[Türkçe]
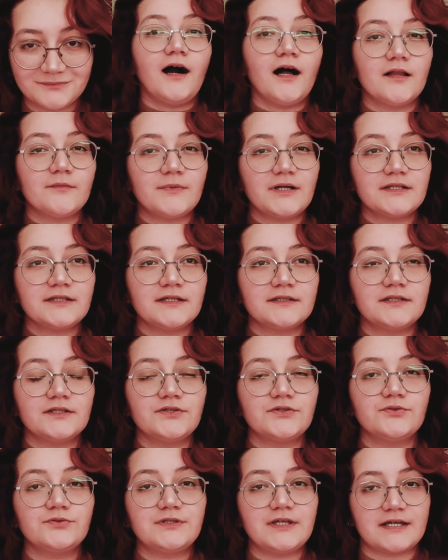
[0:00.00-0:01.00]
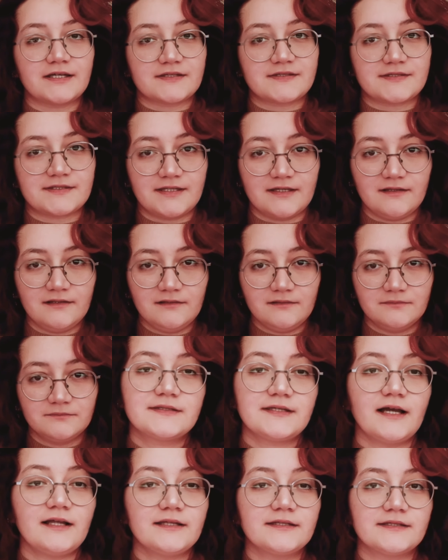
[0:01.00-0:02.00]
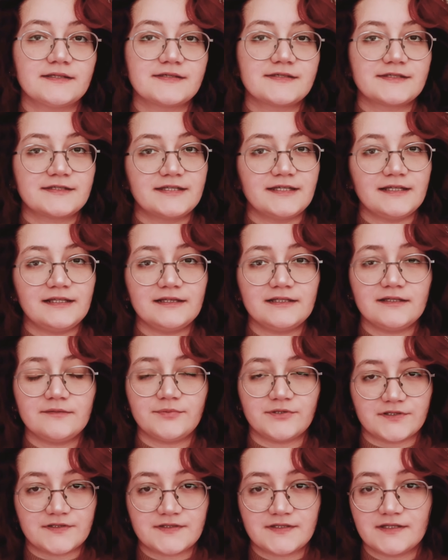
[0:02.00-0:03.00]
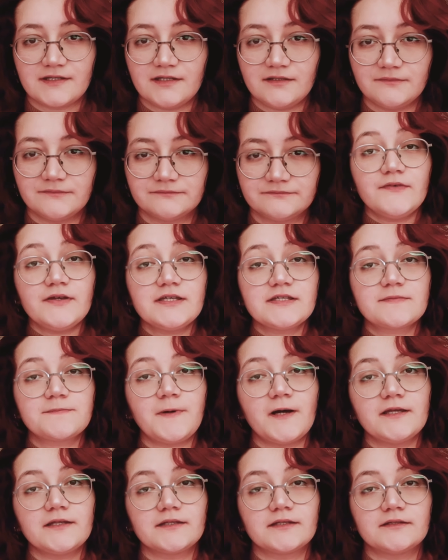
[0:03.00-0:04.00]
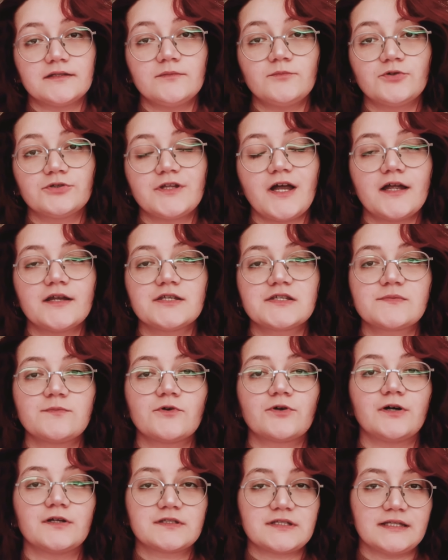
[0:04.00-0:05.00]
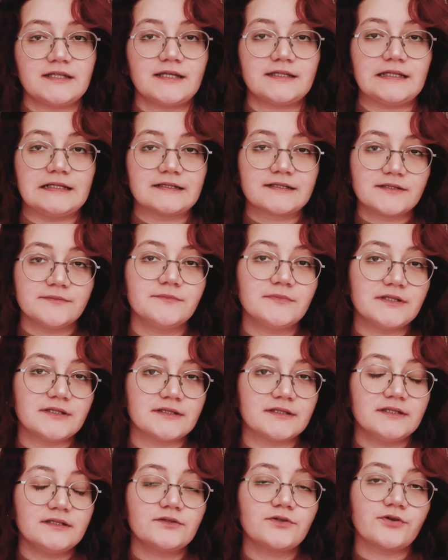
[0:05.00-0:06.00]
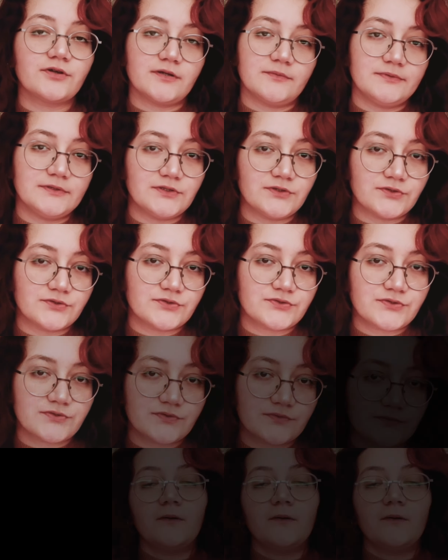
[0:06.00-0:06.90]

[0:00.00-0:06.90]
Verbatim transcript: Almanya'da Jugendstil, İtalya'da Stil Liberty ve İspanya'da da modernizmin Katalan akımlarını görebiliyoruz.